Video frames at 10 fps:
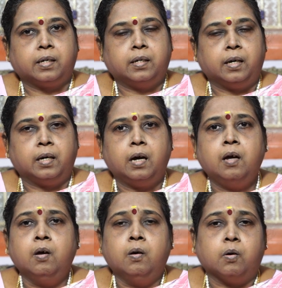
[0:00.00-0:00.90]
இறக்குனிங்கன்னா
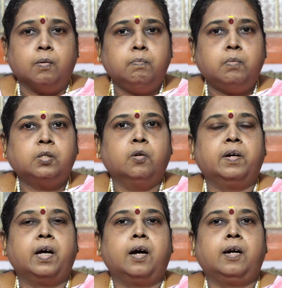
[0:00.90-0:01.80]
ரொம்ப
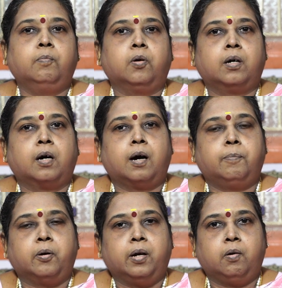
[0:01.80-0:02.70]
சுவையான
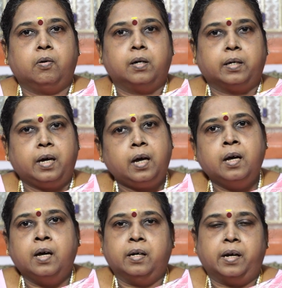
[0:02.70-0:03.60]
முருங்கைக்காய் பொரியல் உங்களுக்கு
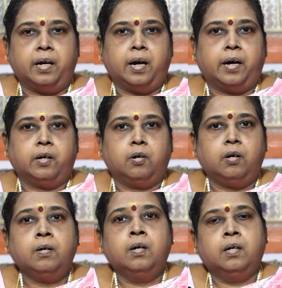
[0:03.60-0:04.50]
ரெடி
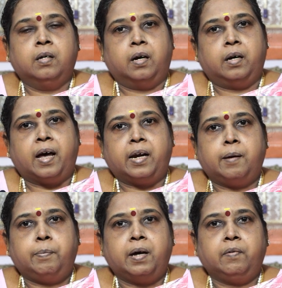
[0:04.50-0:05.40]
ஆகிடும் நிறைய
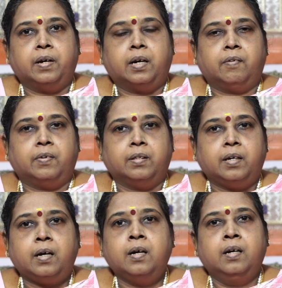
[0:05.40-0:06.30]
பேர் வீட்டில் வந்து
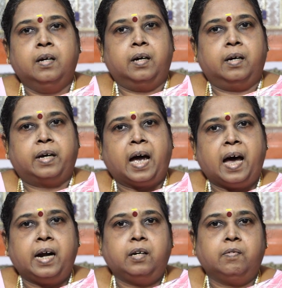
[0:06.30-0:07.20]

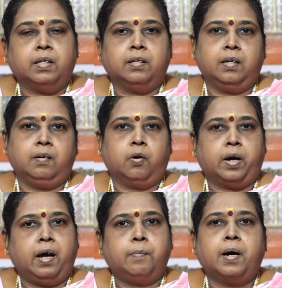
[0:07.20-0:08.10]
கேரட் வந்து
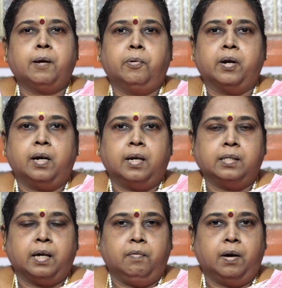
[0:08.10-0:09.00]
ஒரே மாதிரி பொரியல்
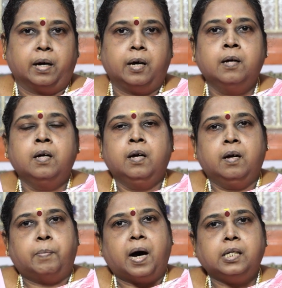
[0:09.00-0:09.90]
தான் செய்வாங்க
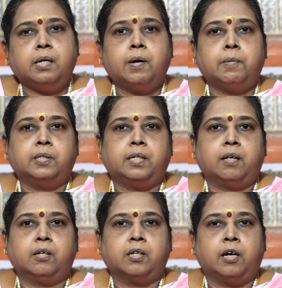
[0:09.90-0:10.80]
பாசிப்பருப்பு
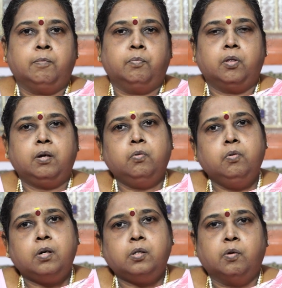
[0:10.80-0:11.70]
சேர்த்து செய்யும்போது
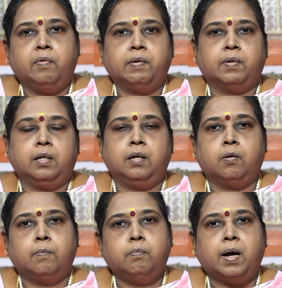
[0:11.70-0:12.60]
இன்னும் சுவை வந்து
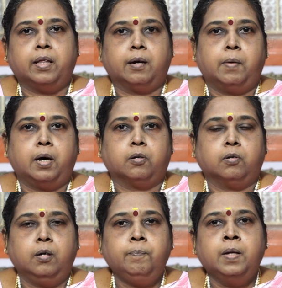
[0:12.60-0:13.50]
ரொம்ப அதிகமாக
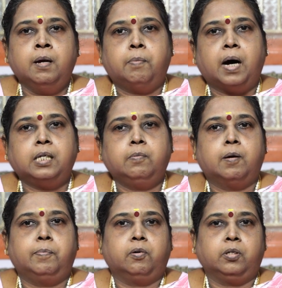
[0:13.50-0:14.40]
இருக்கும்
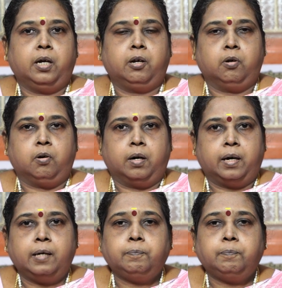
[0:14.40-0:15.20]
பாசிப்பருப்பு கொஞ்சம் எடுத்துக்கோங்க